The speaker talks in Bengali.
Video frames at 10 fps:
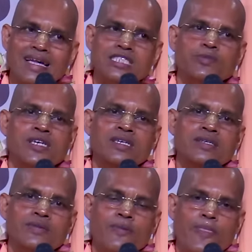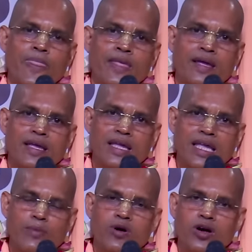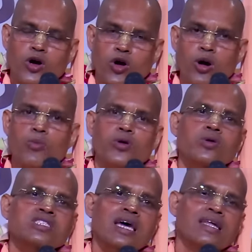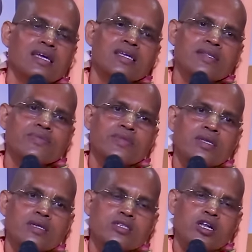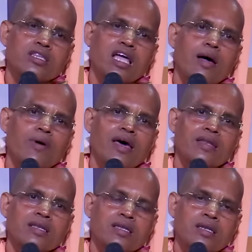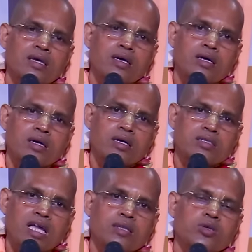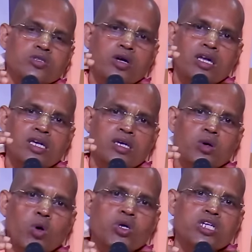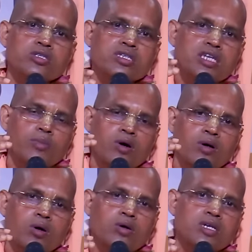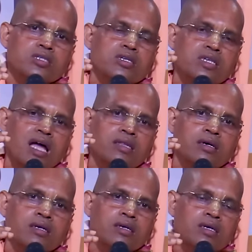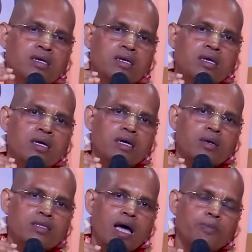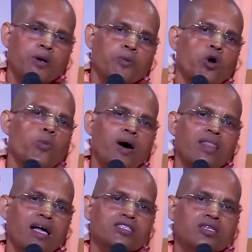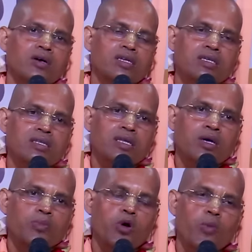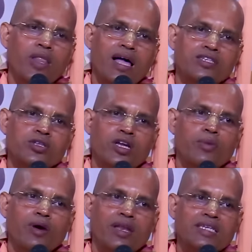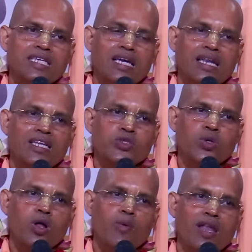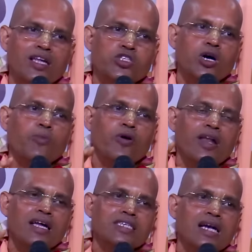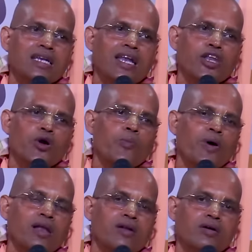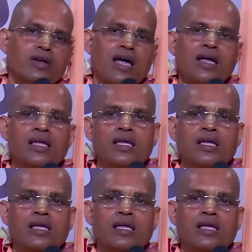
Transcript: আসবে এবং ক্রম অনুসারে শ্রদ্ধাবান সাধুসঙ্গী গৌরকৃষ্ণ সেবক গৌরকৃষ্ণ সাধক তারপরে প্রভুপাদ আশ্রয় প্রভুপাদ আশ্রয় মানে সেখানে সুলমালা জপ করা চারটা নিয়ম পালন করা